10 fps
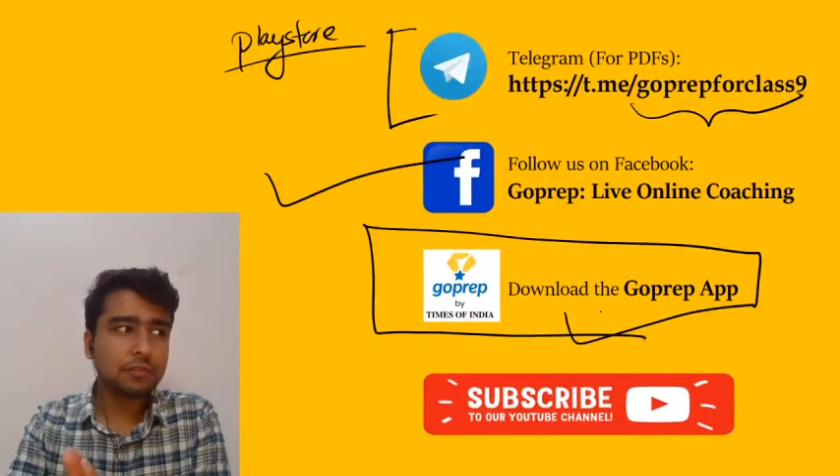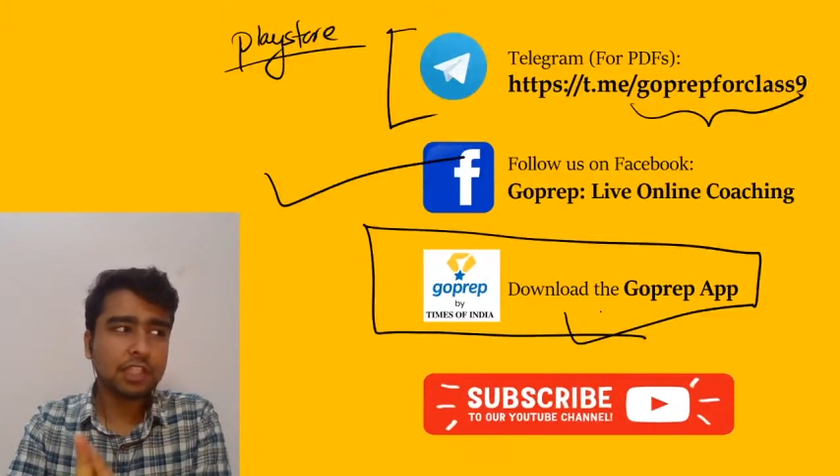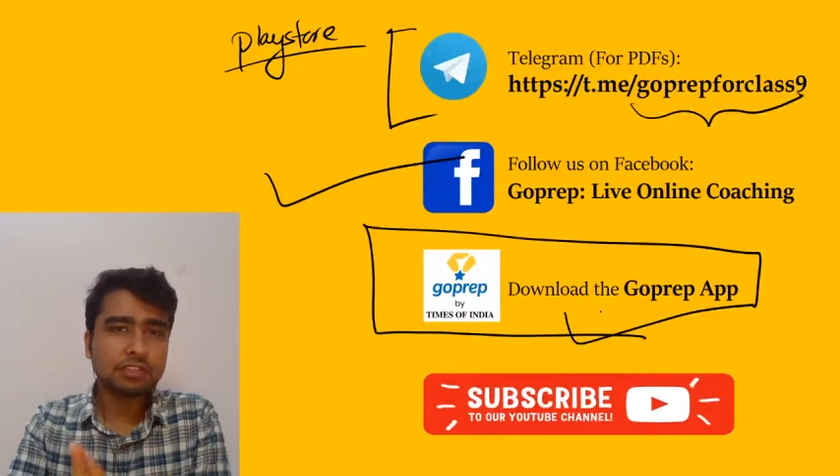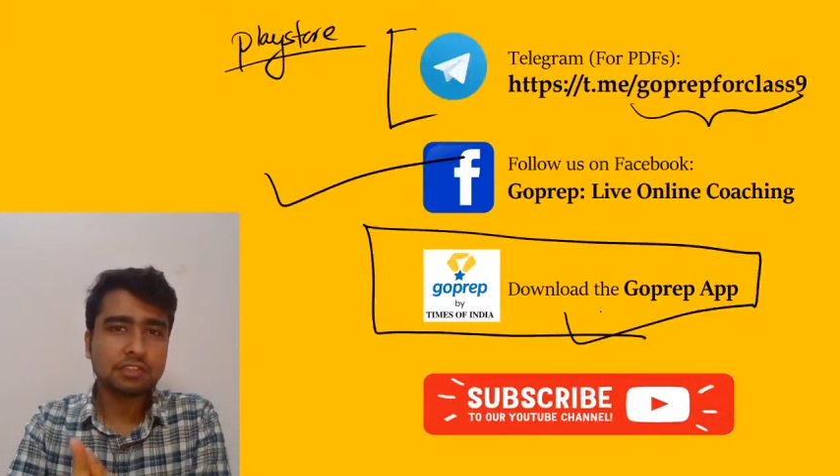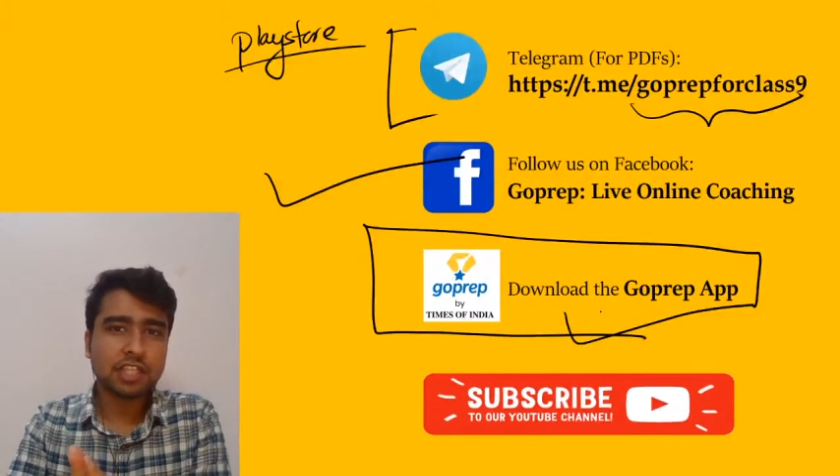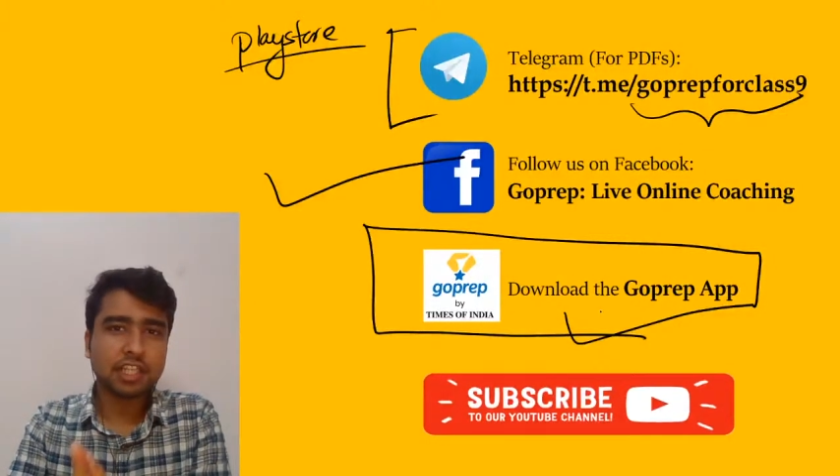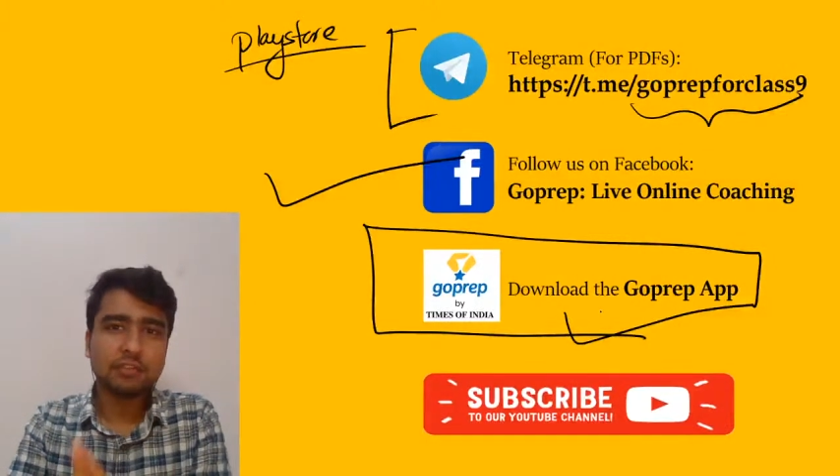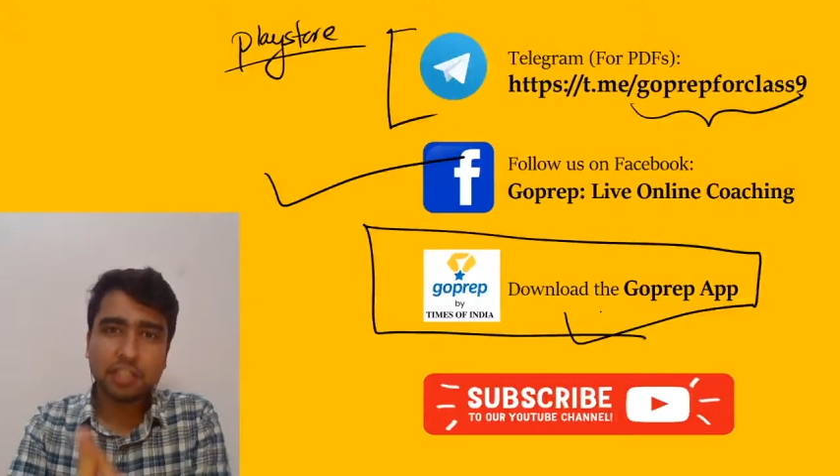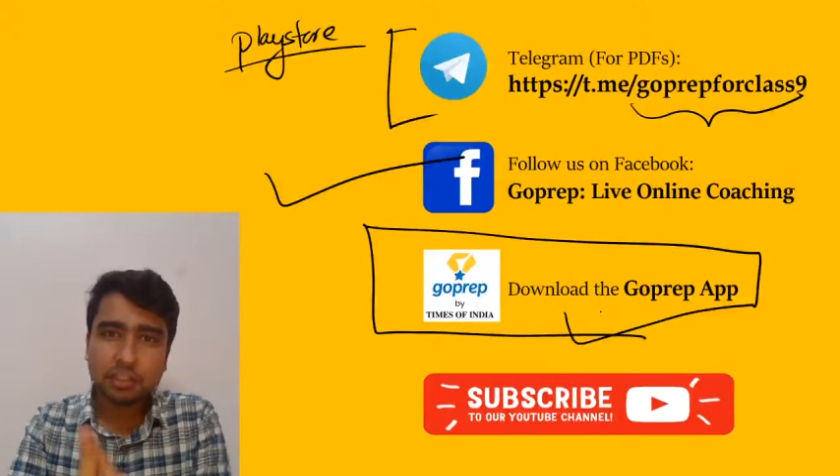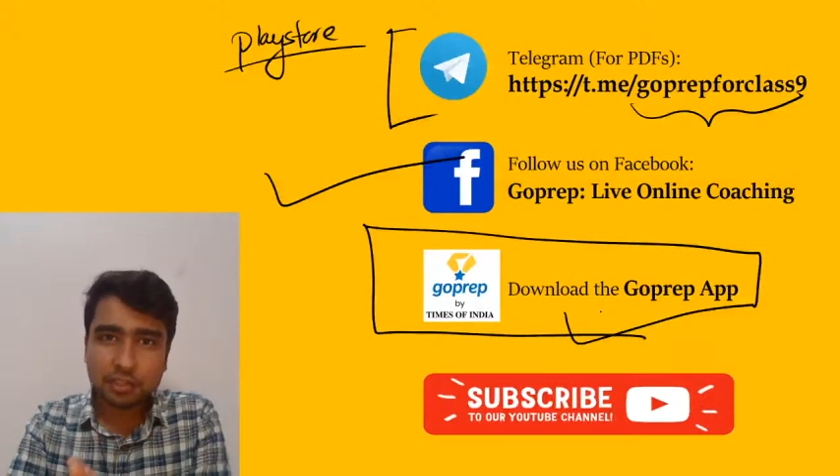नोटिफिकेशन
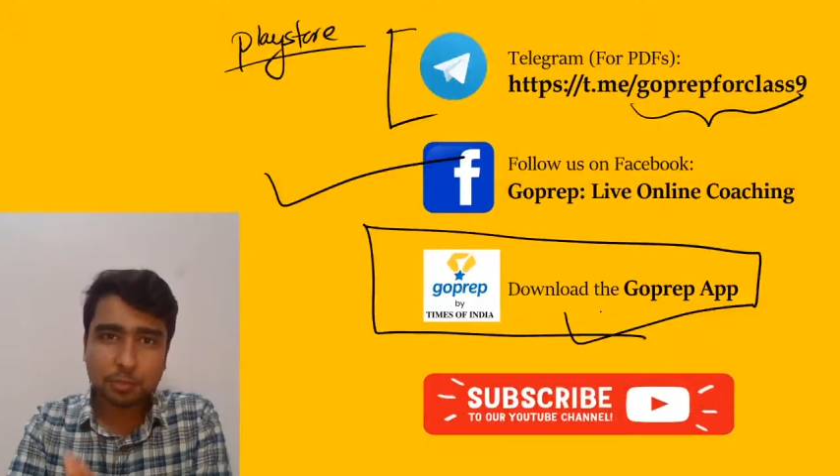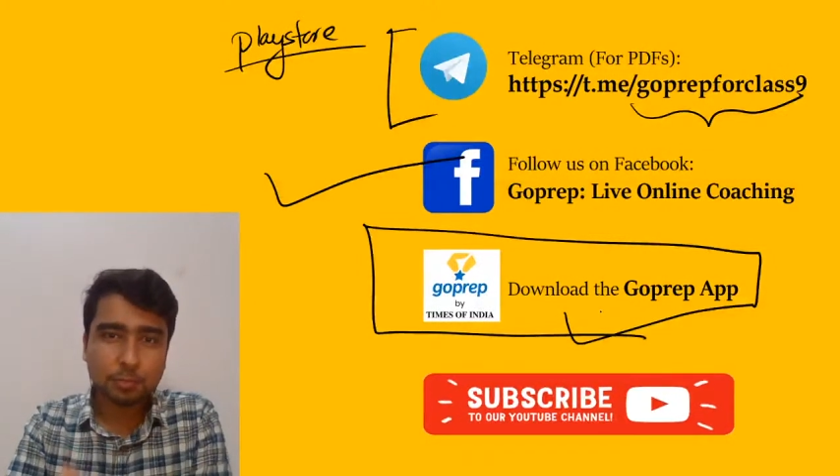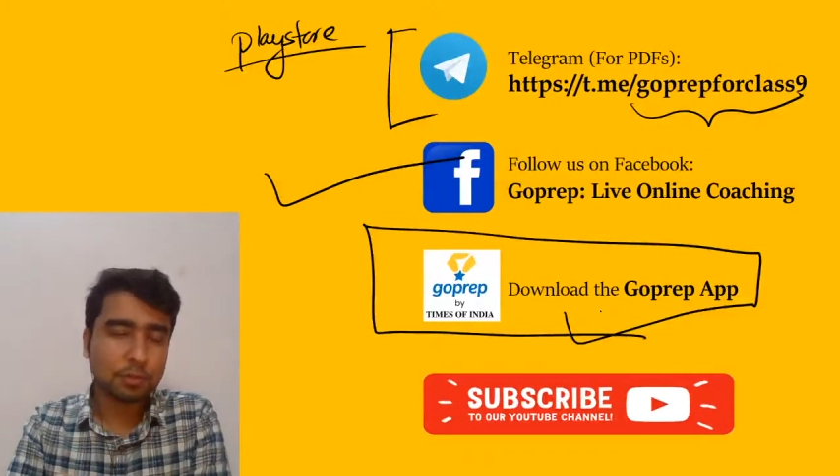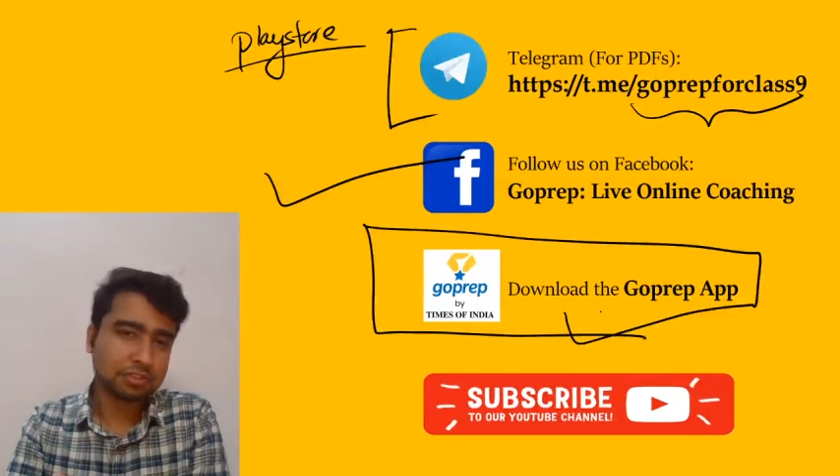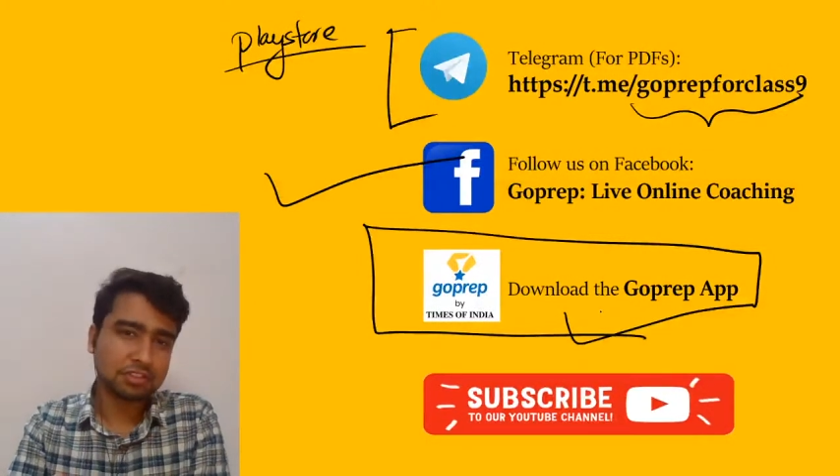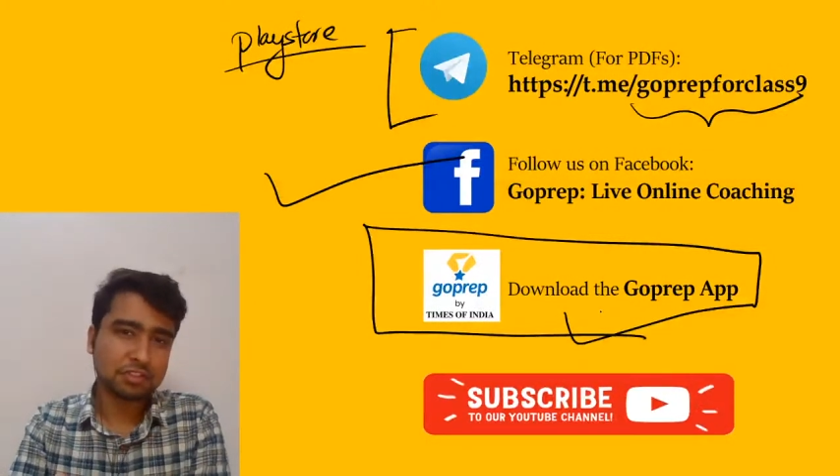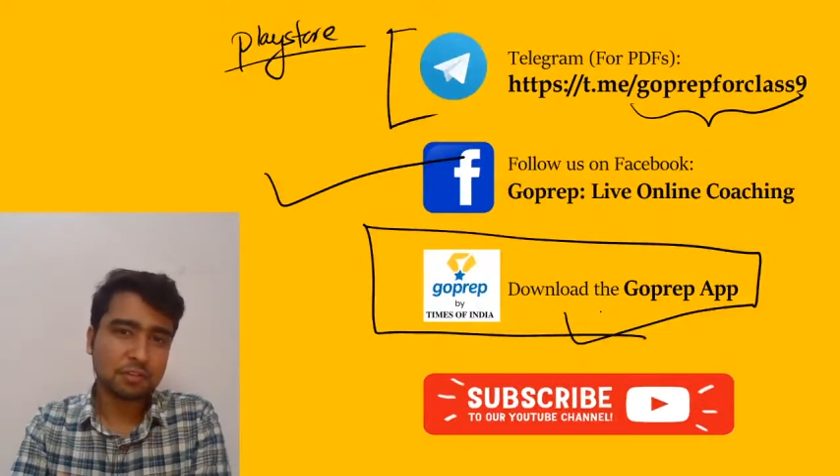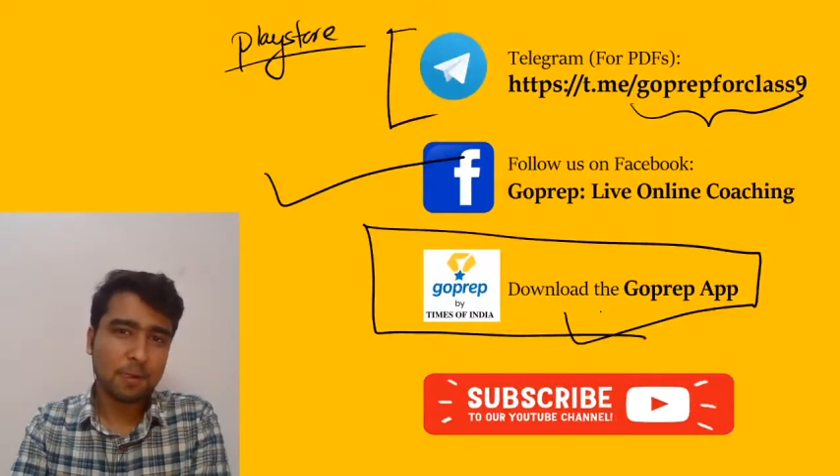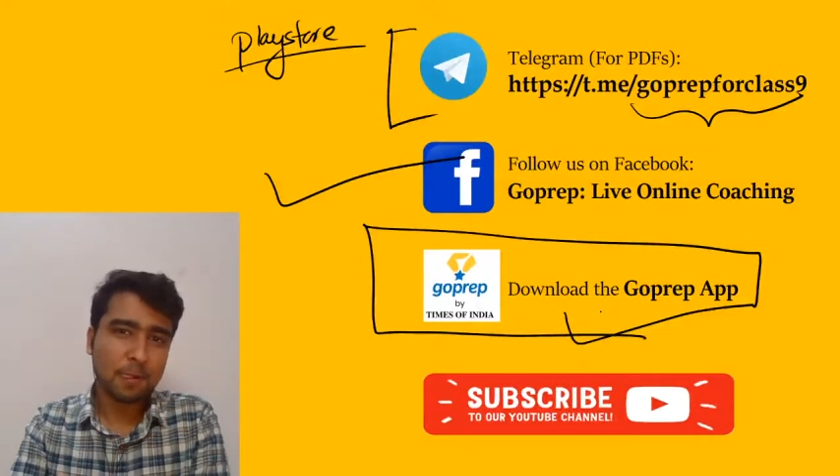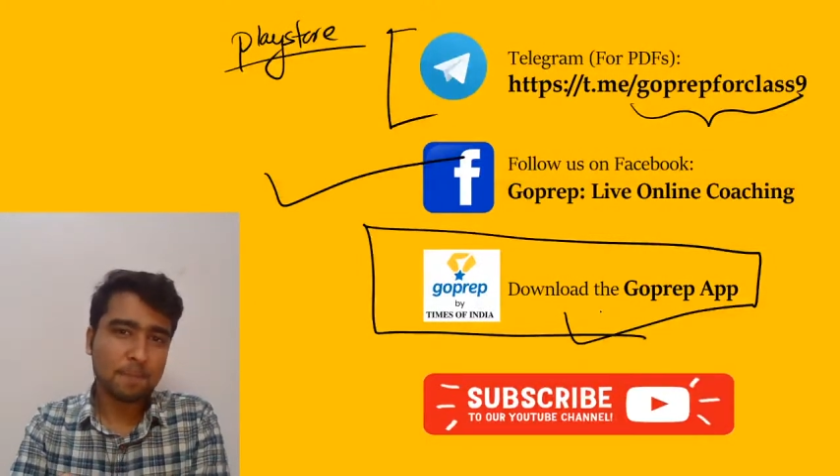आएंगे वेरी वेरी
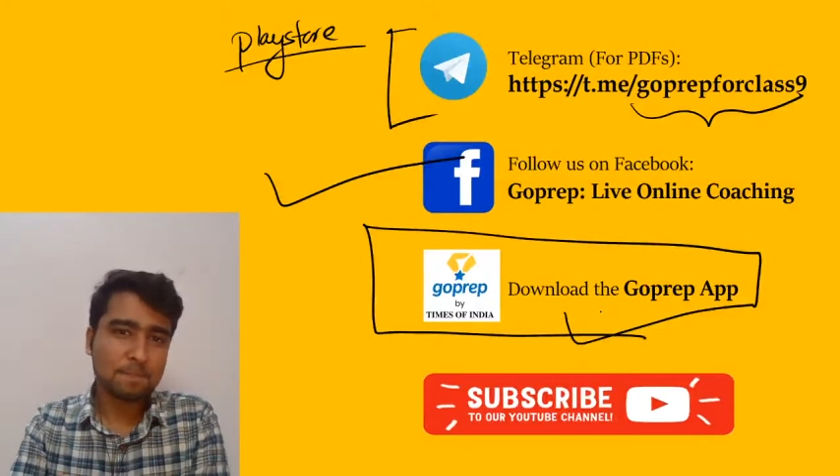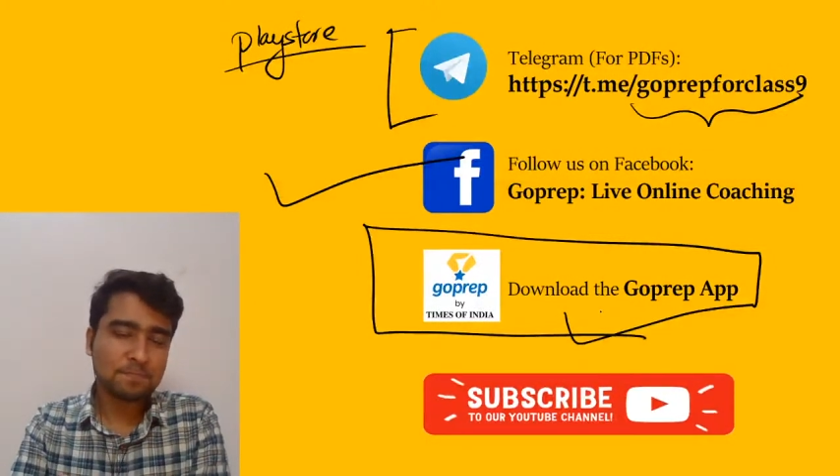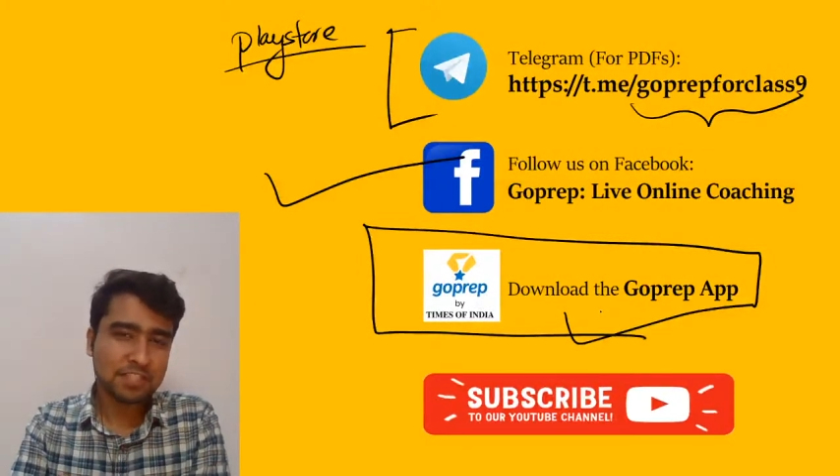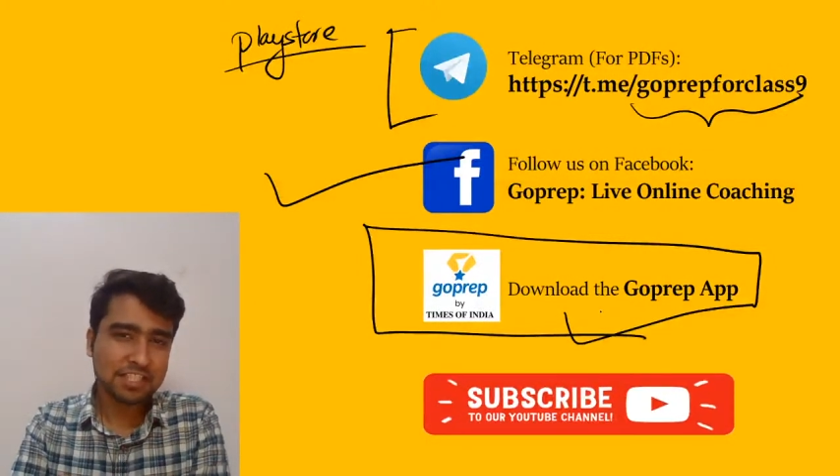इंपॉर्टेंट